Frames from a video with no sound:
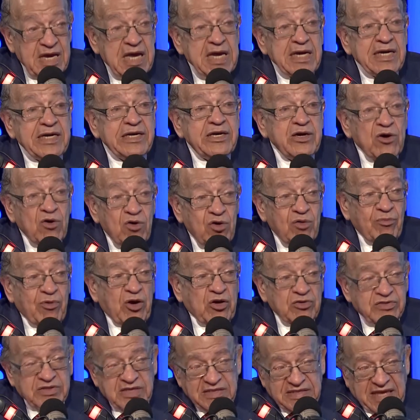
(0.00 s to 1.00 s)
اليوم
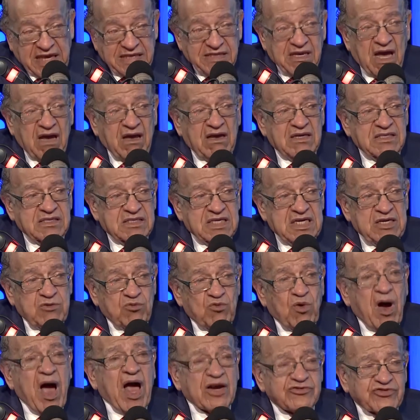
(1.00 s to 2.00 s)
حط تحت خطين
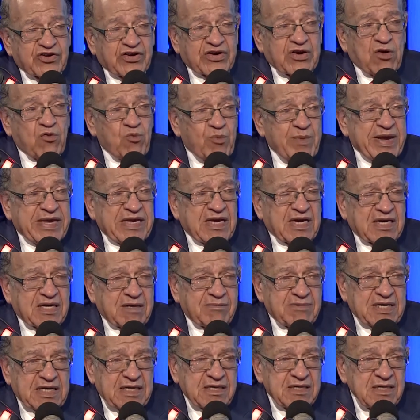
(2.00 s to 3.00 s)
وعشرة ومية
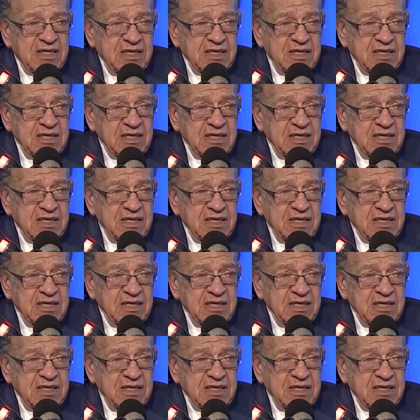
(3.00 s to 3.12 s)
كمان